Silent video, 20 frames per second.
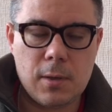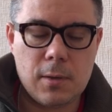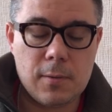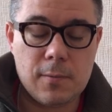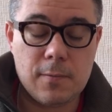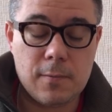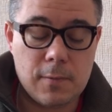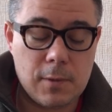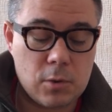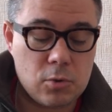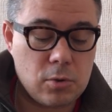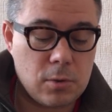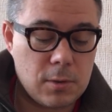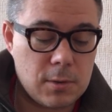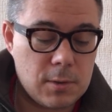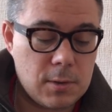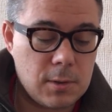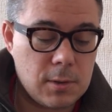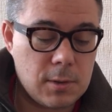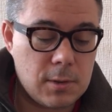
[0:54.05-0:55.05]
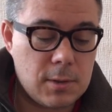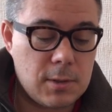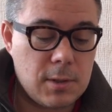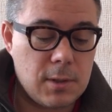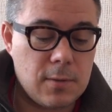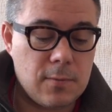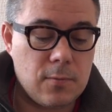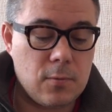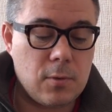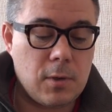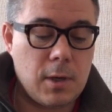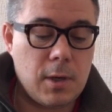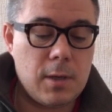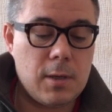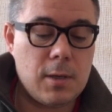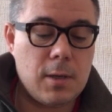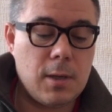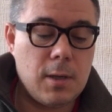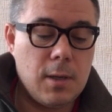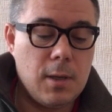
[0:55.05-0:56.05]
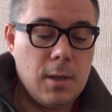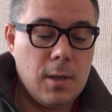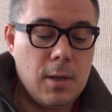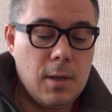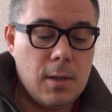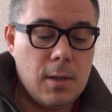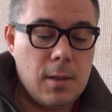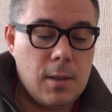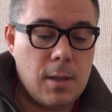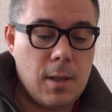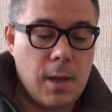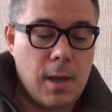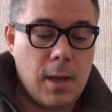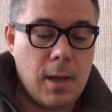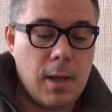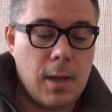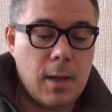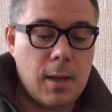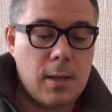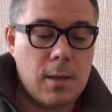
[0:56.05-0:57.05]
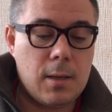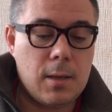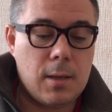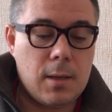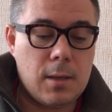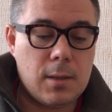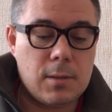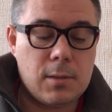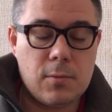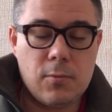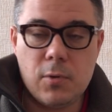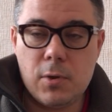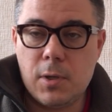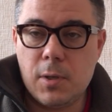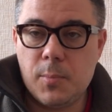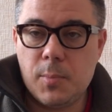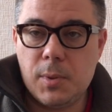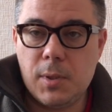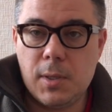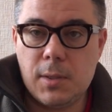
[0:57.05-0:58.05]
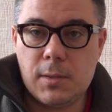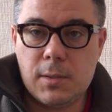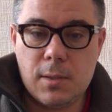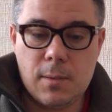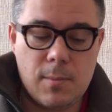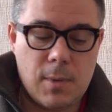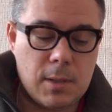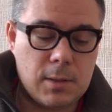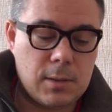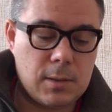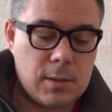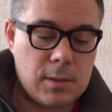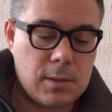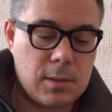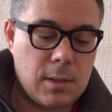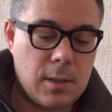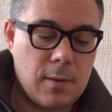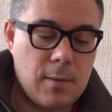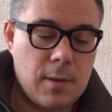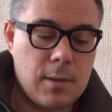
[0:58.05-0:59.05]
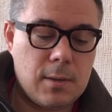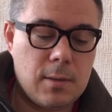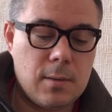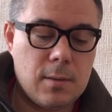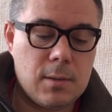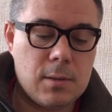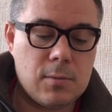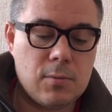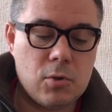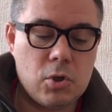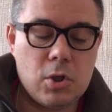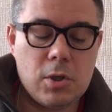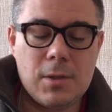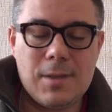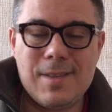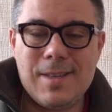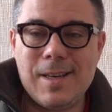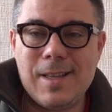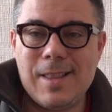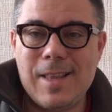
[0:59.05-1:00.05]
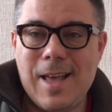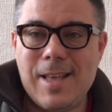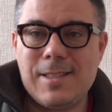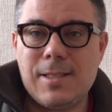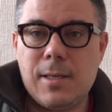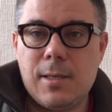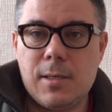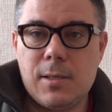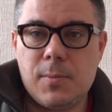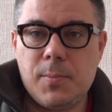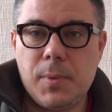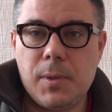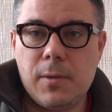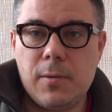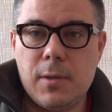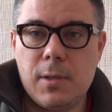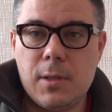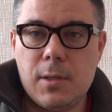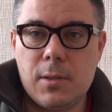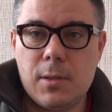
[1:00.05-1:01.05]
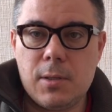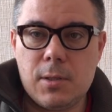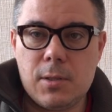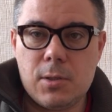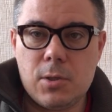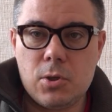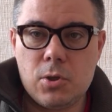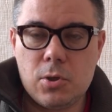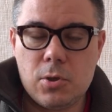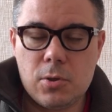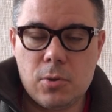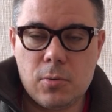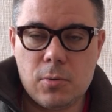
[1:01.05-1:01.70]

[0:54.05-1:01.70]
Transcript: Вооруженных сил России в Украине – на а, сегодня, 15 марта, составили свыше с половиной тысяч.